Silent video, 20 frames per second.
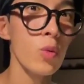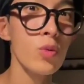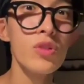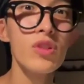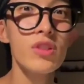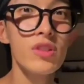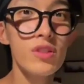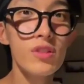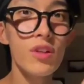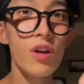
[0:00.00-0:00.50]

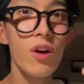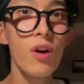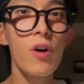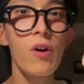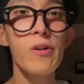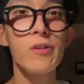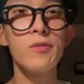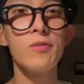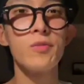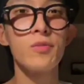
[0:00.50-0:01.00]
오늘 쓴
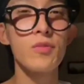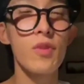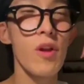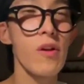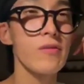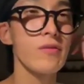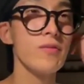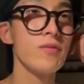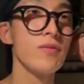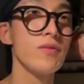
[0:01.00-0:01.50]
거
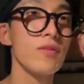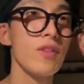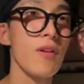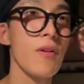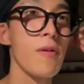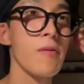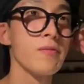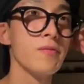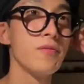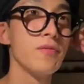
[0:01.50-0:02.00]

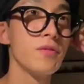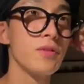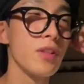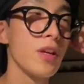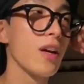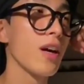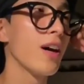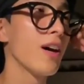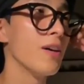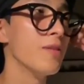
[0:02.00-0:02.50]

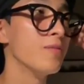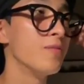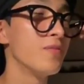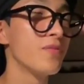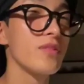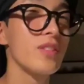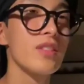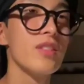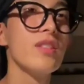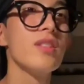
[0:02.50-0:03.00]
제가
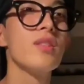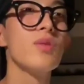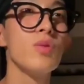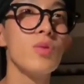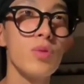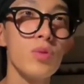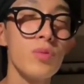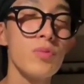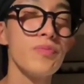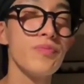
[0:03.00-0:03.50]

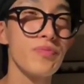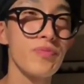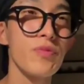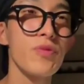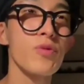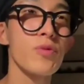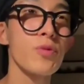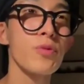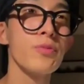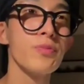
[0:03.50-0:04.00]
글씨도
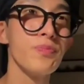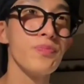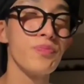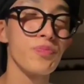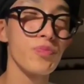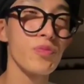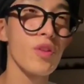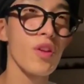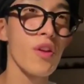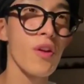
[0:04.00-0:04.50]

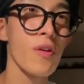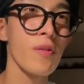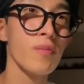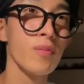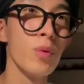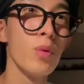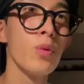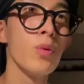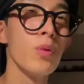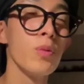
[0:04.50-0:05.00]
좀
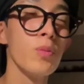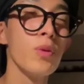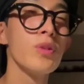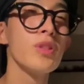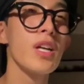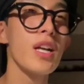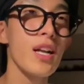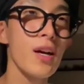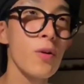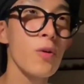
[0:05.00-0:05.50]
모,
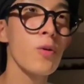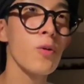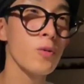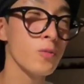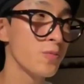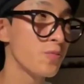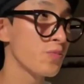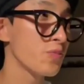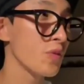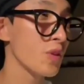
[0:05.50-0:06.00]

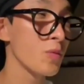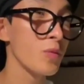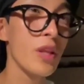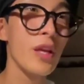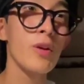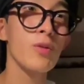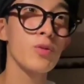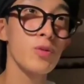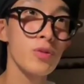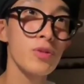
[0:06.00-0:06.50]
모자라고
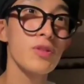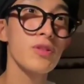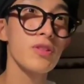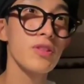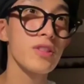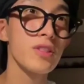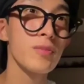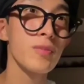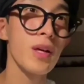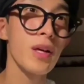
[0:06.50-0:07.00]
내용도 좀
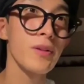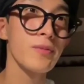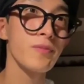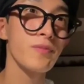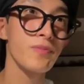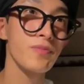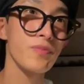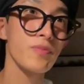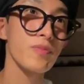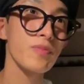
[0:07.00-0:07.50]
그렇지만
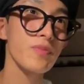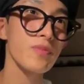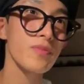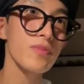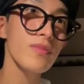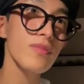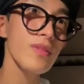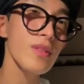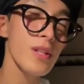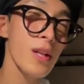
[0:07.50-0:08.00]

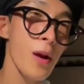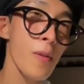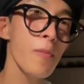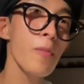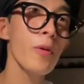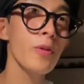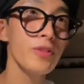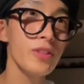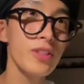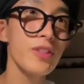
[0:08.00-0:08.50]

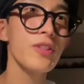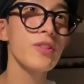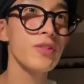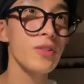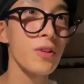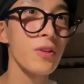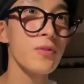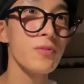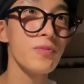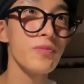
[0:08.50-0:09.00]
한번
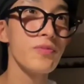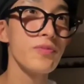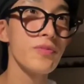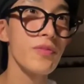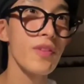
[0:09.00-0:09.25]
찍어서